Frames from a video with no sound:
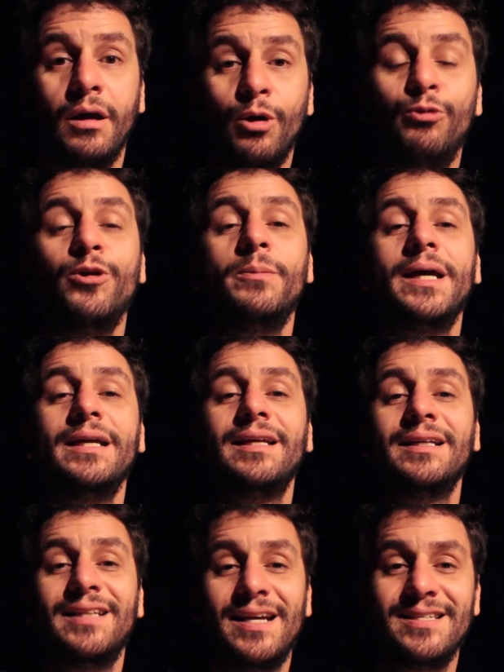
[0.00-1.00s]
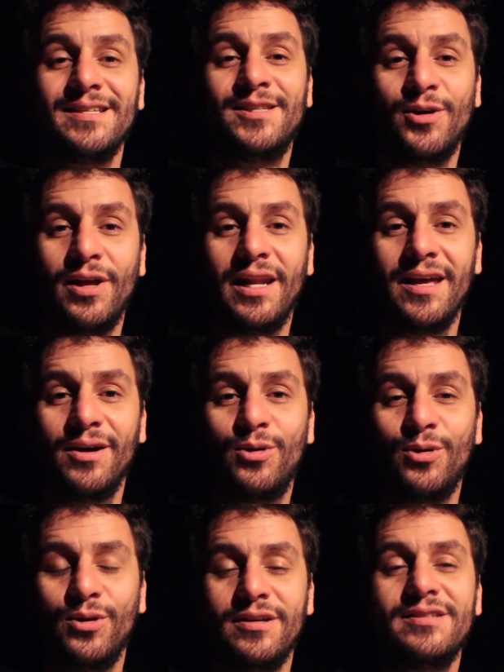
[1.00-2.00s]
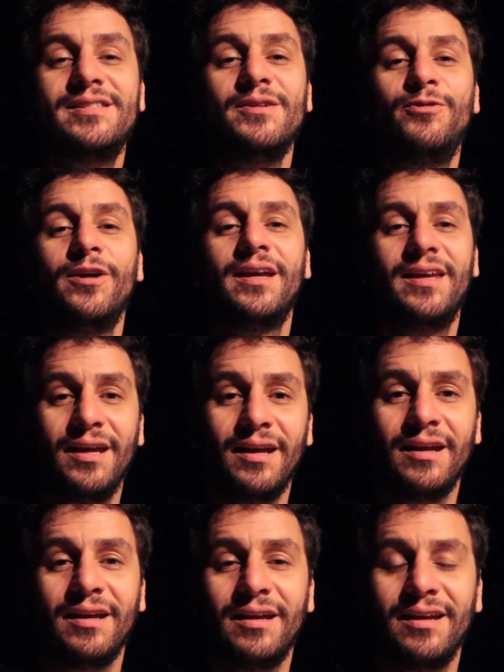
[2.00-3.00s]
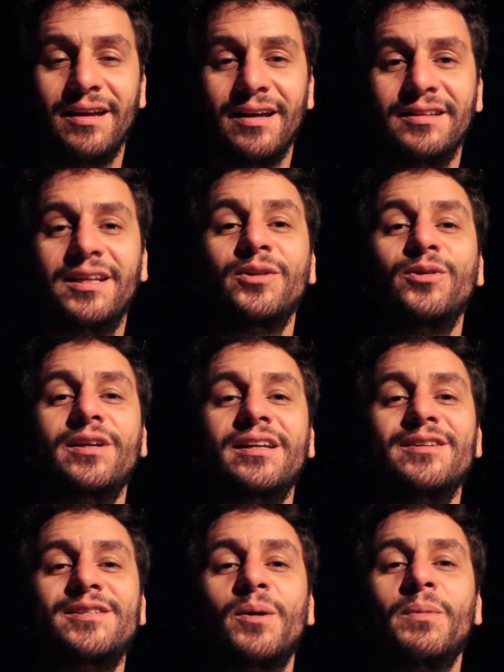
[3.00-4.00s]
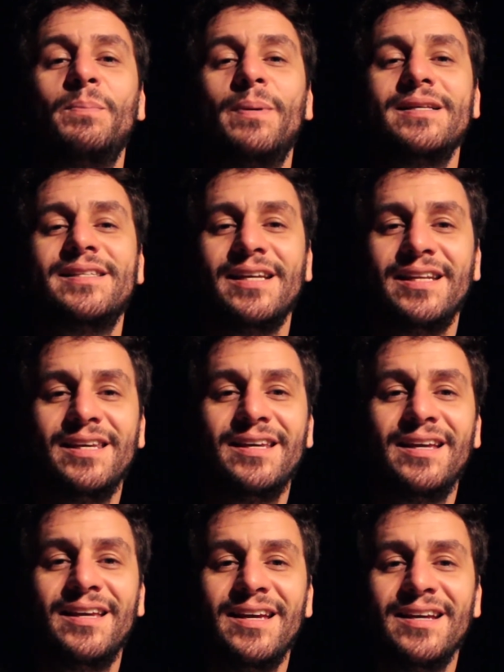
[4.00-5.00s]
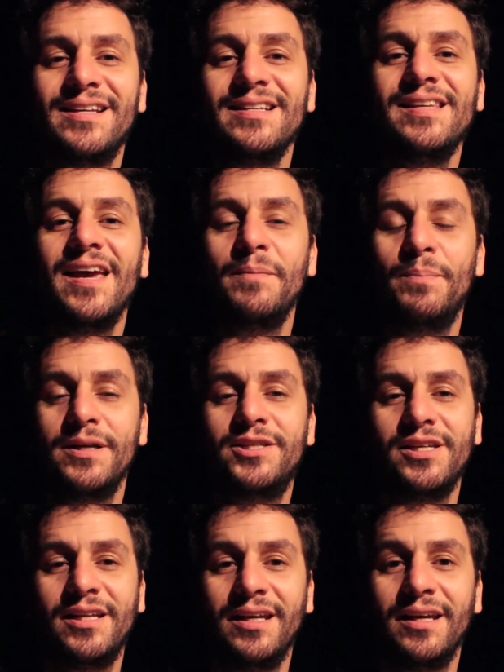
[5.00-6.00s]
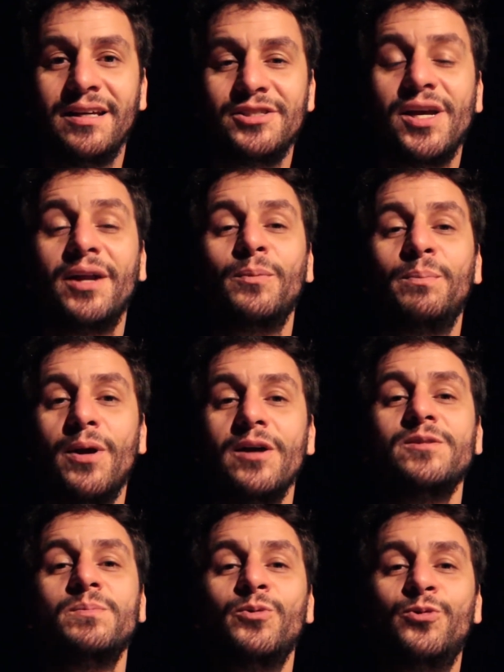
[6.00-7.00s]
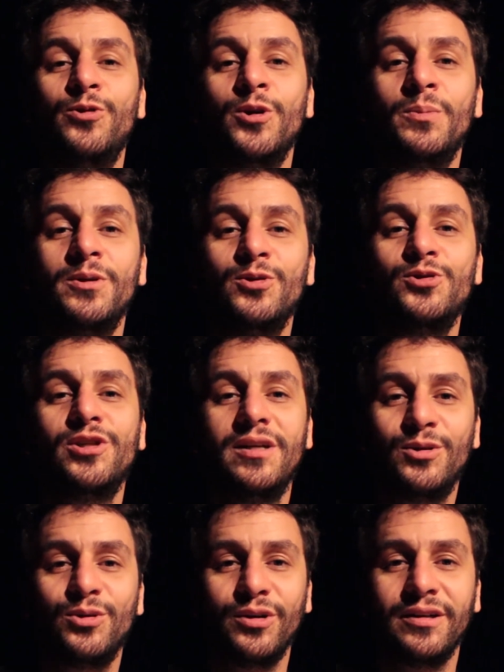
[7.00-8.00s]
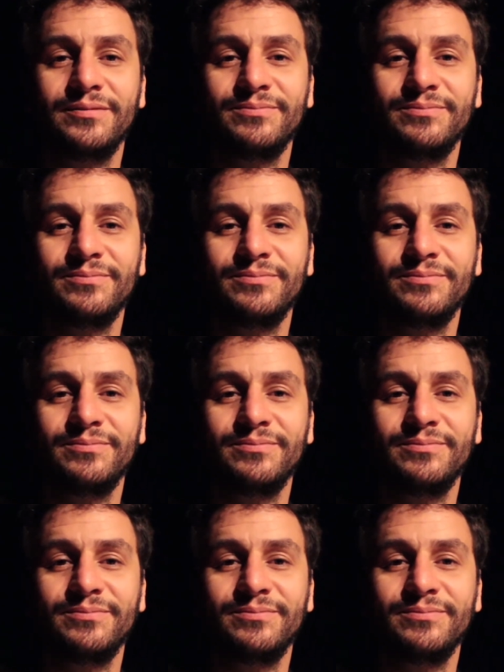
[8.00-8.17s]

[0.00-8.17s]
O filme ainda traz em seu elenco Stephen King, dando início a uma parceria que se repetiria já no próximo filme do diretor.